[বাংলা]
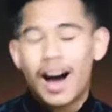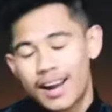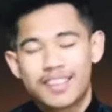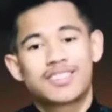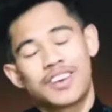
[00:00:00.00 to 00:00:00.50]

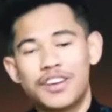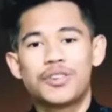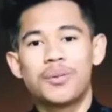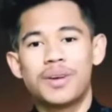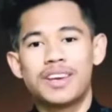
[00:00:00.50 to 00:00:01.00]
আর আজ সেই
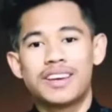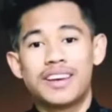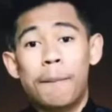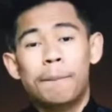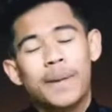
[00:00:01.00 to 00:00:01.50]
তুমি
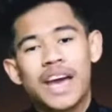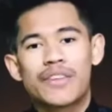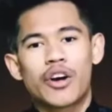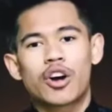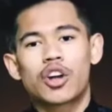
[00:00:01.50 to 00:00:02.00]
বিয়ের
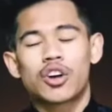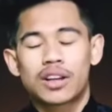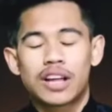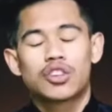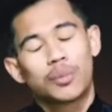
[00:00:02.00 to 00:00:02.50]
পর কত
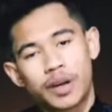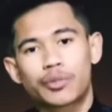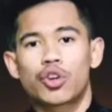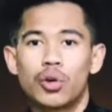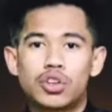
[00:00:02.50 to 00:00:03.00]
কথা চুপচাপ
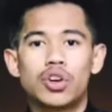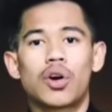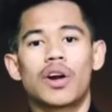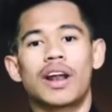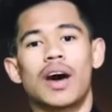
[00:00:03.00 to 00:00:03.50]
সহ্য
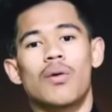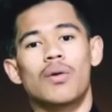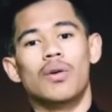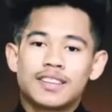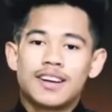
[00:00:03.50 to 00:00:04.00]
করে নাও
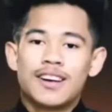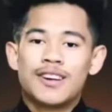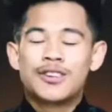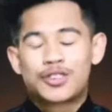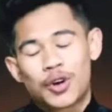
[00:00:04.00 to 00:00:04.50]

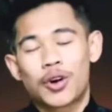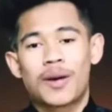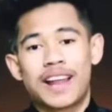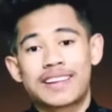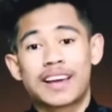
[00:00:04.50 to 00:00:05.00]

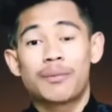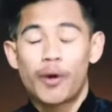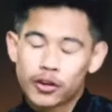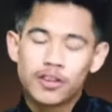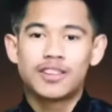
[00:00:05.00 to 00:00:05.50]
ছোটবেলা থেকে
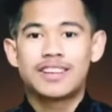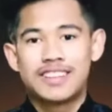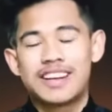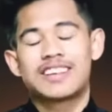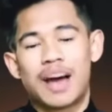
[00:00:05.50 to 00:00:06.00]
পছন্দের
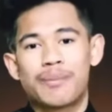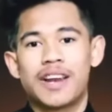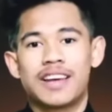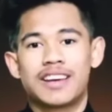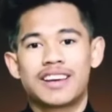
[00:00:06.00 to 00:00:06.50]
জিনিস না
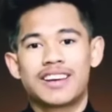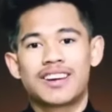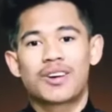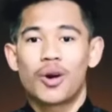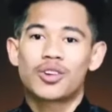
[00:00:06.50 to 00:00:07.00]
পেলে
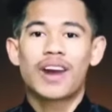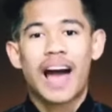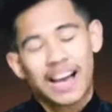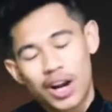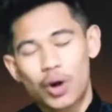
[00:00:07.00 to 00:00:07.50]
কত
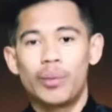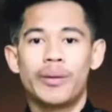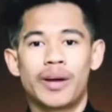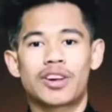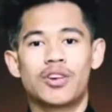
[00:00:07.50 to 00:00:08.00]
রাগ আর
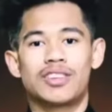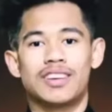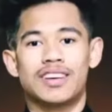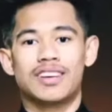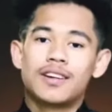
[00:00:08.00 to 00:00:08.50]
অভিমান
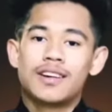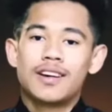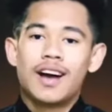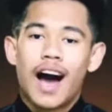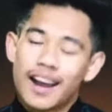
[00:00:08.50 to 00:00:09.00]
করতে
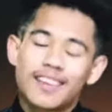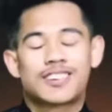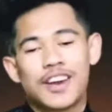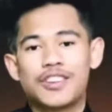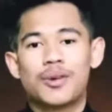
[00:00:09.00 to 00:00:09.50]
আর আজ
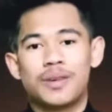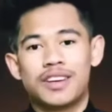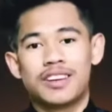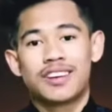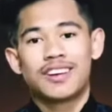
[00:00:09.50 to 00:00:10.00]
সেই তুমি
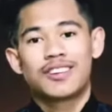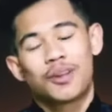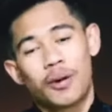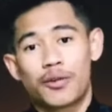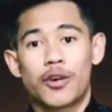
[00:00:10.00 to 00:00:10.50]

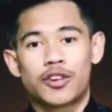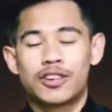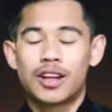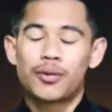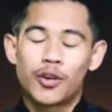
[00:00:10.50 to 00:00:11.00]
তোমার
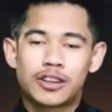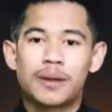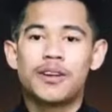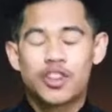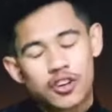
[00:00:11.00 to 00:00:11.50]
পছন্দের পুরুষকে
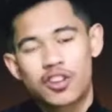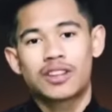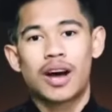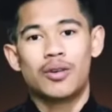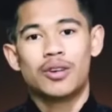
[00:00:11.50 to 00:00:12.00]
বিসর্জন
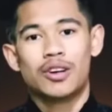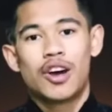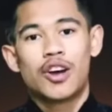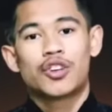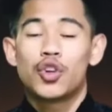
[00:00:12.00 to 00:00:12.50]
দাও
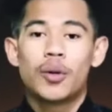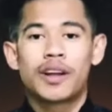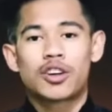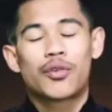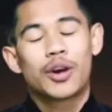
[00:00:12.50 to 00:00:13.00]

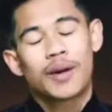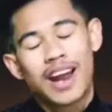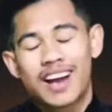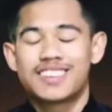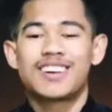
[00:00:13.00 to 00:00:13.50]
শুধুমাত্র পরিবার
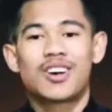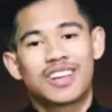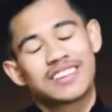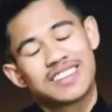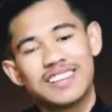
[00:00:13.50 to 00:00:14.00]
হাসির
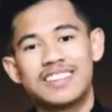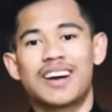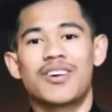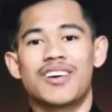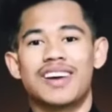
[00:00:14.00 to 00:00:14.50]
কথা চিন্তা
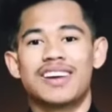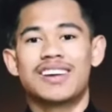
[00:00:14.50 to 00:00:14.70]
করে